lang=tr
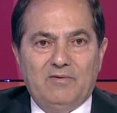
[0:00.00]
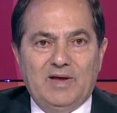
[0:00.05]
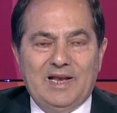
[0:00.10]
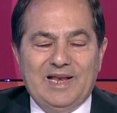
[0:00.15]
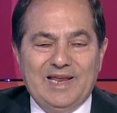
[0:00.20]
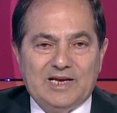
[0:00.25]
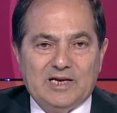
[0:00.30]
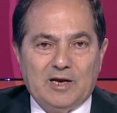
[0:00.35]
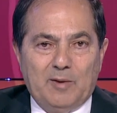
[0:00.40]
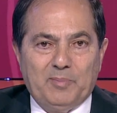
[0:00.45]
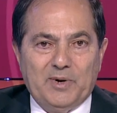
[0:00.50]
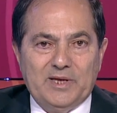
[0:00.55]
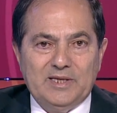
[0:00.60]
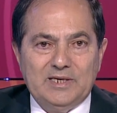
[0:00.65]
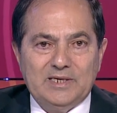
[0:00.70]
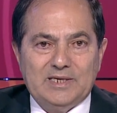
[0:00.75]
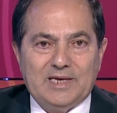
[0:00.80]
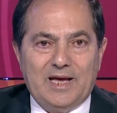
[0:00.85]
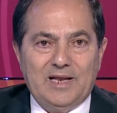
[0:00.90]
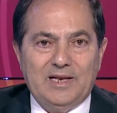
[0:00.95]
Ve lig
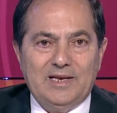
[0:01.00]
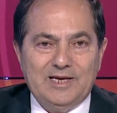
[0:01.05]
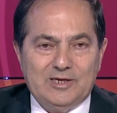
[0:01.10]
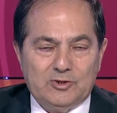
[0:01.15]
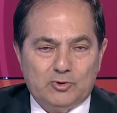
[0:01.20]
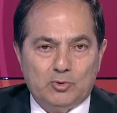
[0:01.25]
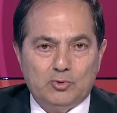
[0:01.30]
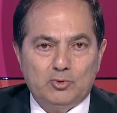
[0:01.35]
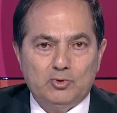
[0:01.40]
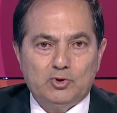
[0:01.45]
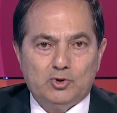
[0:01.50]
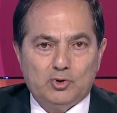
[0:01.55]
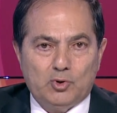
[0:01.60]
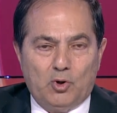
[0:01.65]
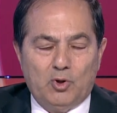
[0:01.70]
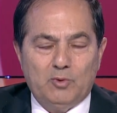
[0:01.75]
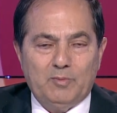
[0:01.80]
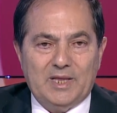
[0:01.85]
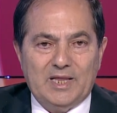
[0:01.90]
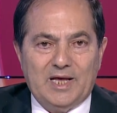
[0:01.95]
kapanırken lig
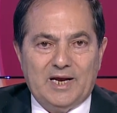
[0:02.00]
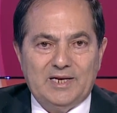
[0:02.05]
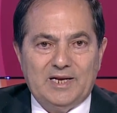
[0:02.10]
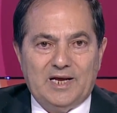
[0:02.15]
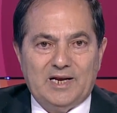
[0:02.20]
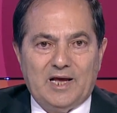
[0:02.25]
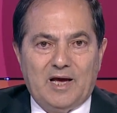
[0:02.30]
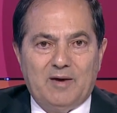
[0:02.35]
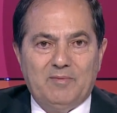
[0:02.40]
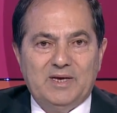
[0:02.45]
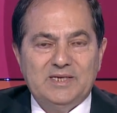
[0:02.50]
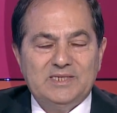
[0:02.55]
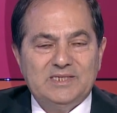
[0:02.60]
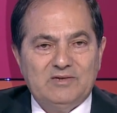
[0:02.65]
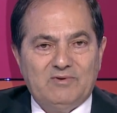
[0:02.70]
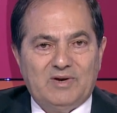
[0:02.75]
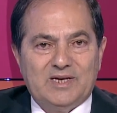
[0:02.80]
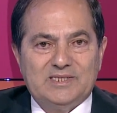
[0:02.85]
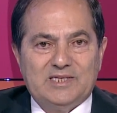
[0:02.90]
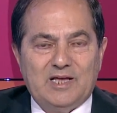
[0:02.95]
sonuncusu olmalarına rağmen
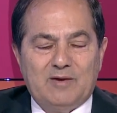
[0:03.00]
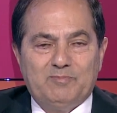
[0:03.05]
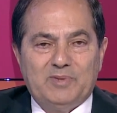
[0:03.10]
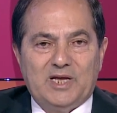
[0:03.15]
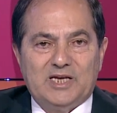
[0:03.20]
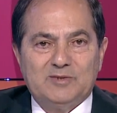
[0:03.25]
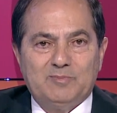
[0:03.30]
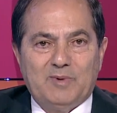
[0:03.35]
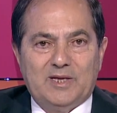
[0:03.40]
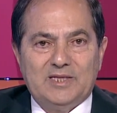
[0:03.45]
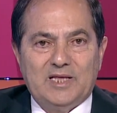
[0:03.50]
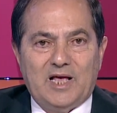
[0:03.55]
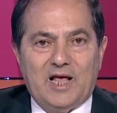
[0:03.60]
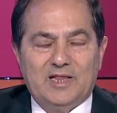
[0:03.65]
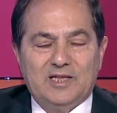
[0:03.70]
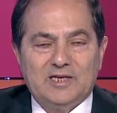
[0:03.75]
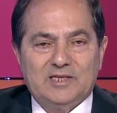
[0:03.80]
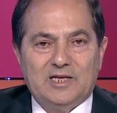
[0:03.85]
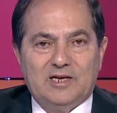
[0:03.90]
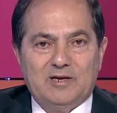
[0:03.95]
Sivas deplasmanını
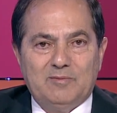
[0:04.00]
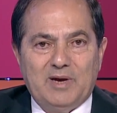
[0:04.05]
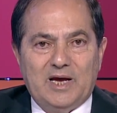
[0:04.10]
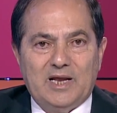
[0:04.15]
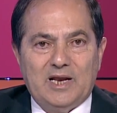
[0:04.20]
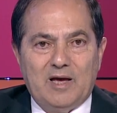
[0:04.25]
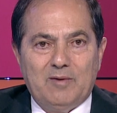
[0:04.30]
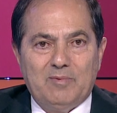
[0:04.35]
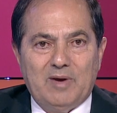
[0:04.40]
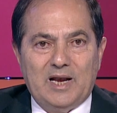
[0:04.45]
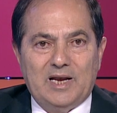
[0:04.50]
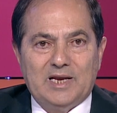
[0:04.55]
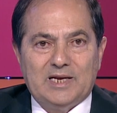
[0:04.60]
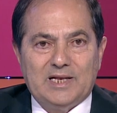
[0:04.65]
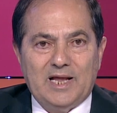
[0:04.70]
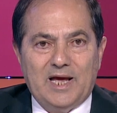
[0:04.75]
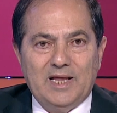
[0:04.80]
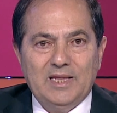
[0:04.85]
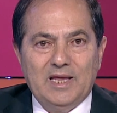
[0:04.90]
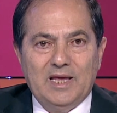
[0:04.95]
aldıkları
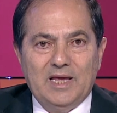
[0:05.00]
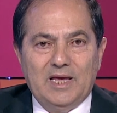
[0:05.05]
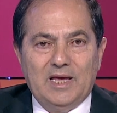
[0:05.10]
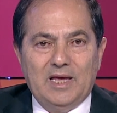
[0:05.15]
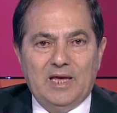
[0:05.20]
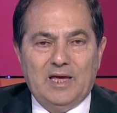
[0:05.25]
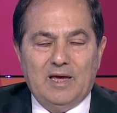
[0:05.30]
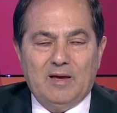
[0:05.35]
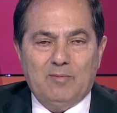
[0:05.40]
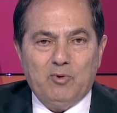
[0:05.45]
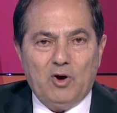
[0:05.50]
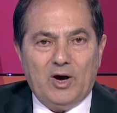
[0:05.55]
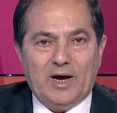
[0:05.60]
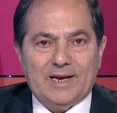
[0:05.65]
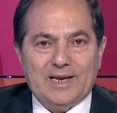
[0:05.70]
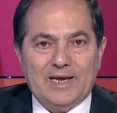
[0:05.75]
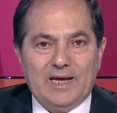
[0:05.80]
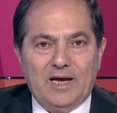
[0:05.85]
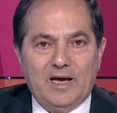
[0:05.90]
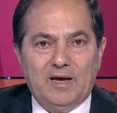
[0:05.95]
beraberlikten ee, bu
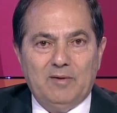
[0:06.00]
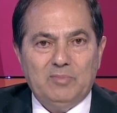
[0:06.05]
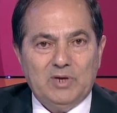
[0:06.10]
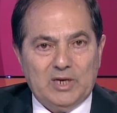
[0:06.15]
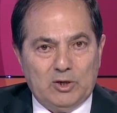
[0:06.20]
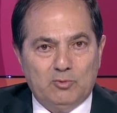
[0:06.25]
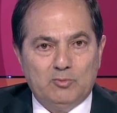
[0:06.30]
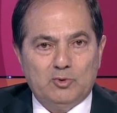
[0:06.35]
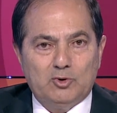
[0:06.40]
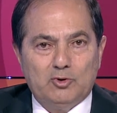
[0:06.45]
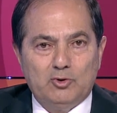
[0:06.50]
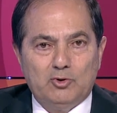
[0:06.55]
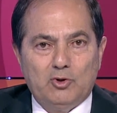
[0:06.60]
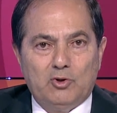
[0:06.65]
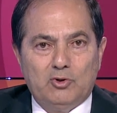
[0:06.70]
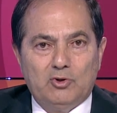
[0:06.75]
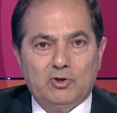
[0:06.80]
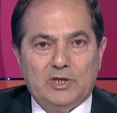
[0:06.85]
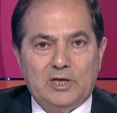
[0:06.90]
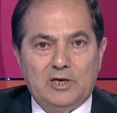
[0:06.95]
araya bir umutlu
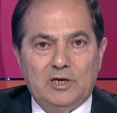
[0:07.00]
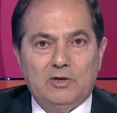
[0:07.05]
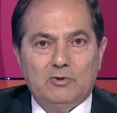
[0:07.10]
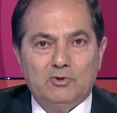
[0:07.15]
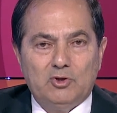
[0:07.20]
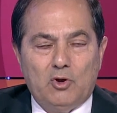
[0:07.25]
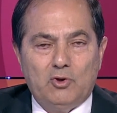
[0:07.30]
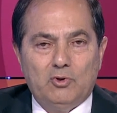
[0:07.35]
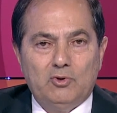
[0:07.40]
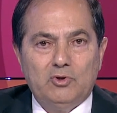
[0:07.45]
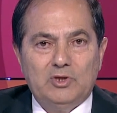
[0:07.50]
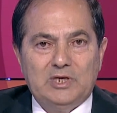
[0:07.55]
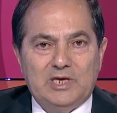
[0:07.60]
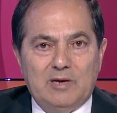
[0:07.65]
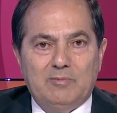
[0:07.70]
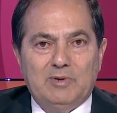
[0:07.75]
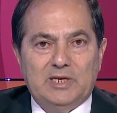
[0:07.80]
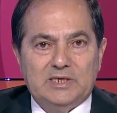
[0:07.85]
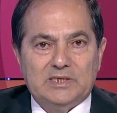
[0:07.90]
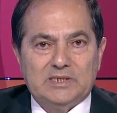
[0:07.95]
döndükte döndü
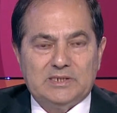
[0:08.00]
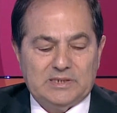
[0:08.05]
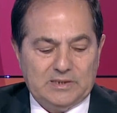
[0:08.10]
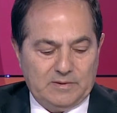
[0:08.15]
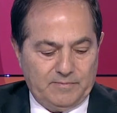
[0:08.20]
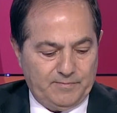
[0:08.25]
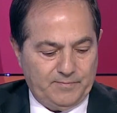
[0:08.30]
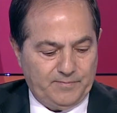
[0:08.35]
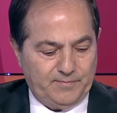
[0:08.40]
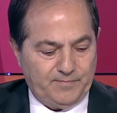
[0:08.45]
diyebiliriz.